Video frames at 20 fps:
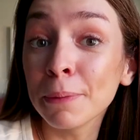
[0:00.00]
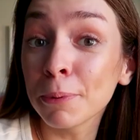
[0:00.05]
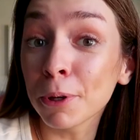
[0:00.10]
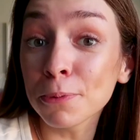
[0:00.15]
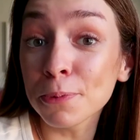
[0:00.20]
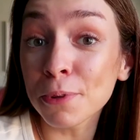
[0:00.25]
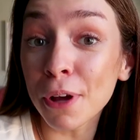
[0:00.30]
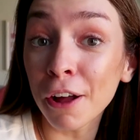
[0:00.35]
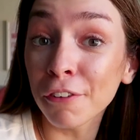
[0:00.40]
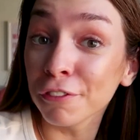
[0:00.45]
E
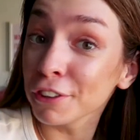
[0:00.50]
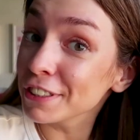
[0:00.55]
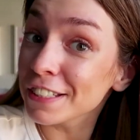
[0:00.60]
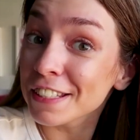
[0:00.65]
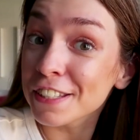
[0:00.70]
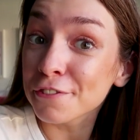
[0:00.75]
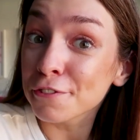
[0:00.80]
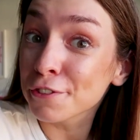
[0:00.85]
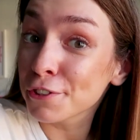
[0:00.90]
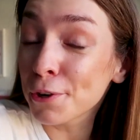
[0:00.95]
pronto pessoal, vou
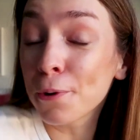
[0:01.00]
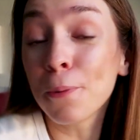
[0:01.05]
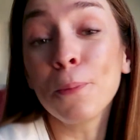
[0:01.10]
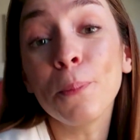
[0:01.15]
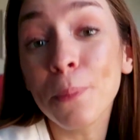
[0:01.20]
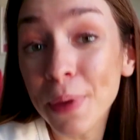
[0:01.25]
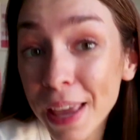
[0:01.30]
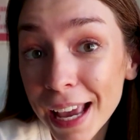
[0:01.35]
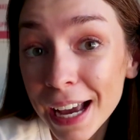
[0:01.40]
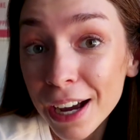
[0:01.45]
trazer-vos
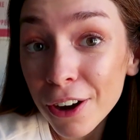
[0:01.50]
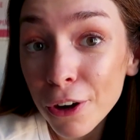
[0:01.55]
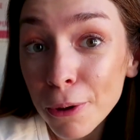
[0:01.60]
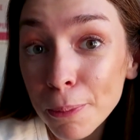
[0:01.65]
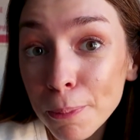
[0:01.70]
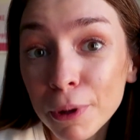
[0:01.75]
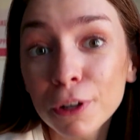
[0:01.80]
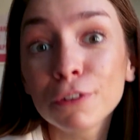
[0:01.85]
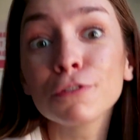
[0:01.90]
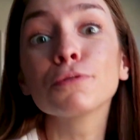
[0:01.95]

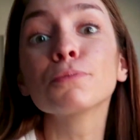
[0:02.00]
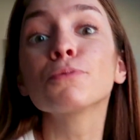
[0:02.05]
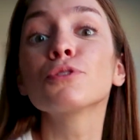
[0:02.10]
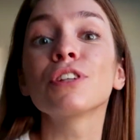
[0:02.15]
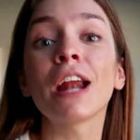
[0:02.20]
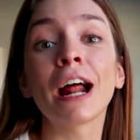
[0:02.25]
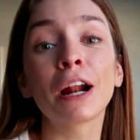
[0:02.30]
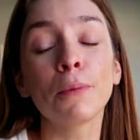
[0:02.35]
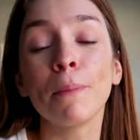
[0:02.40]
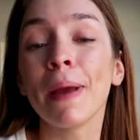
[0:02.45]
comigo para vos
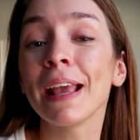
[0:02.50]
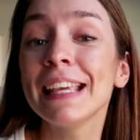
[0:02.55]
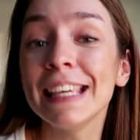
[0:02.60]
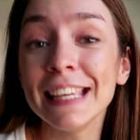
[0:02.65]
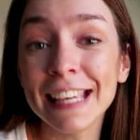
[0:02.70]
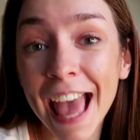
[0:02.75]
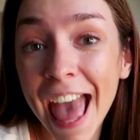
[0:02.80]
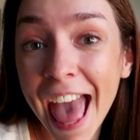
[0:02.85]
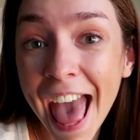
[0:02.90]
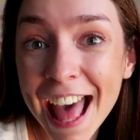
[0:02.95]
mostrar como é
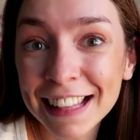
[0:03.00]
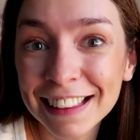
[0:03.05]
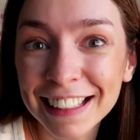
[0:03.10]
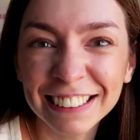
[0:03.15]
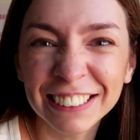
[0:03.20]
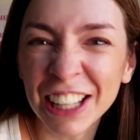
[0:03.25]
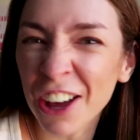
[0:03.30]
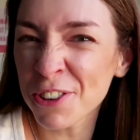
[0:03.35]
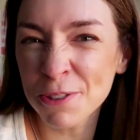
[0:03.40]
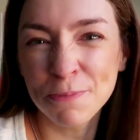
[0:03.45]
que é,
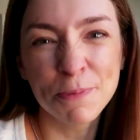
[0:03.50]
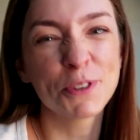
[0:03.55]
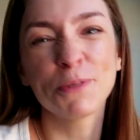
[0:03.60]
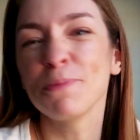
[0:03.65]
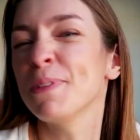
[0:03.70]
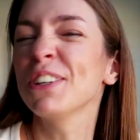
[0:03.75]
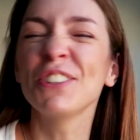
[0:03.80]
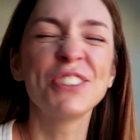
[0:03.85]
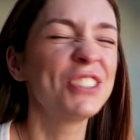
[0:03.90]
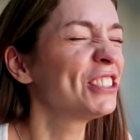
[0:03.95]
tenho lá os meus
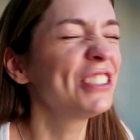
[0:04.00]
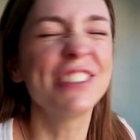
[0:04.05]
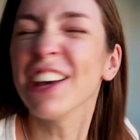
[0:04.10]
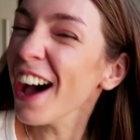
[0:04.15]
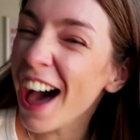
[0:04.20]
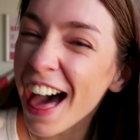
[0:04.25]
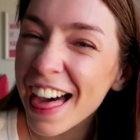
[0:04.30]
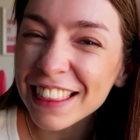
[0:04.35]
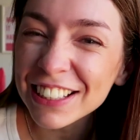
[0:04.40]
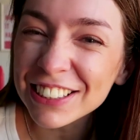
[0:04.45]
amigos
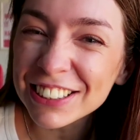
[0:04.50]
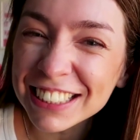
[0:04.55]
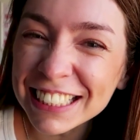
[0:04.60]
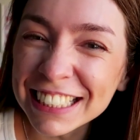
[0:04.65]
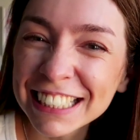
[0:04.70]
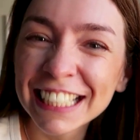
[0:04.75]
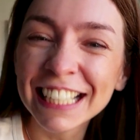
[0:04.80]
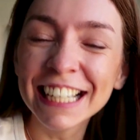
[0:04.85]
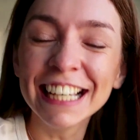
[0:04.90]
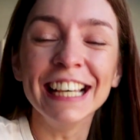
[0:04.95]
todos
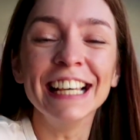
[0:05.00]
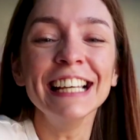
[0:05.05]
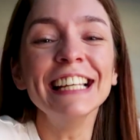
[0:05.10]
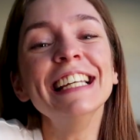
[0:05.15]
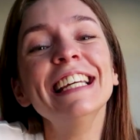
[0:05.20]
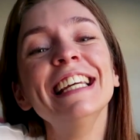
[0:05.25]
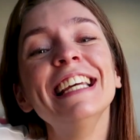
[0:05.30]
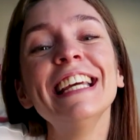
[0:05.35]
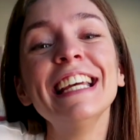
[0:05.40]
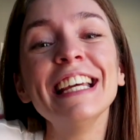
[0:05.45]

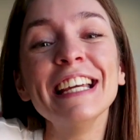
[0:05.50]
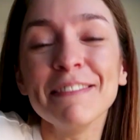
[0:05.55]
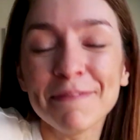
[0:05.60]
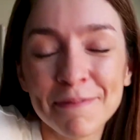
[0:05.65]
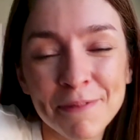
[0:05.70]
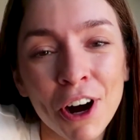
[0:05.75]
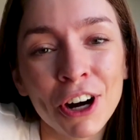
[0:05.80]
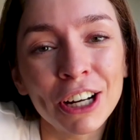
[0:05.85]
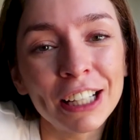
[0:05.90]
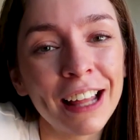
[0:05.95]
e
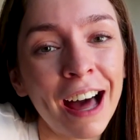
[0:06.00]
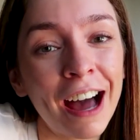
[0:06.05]
bora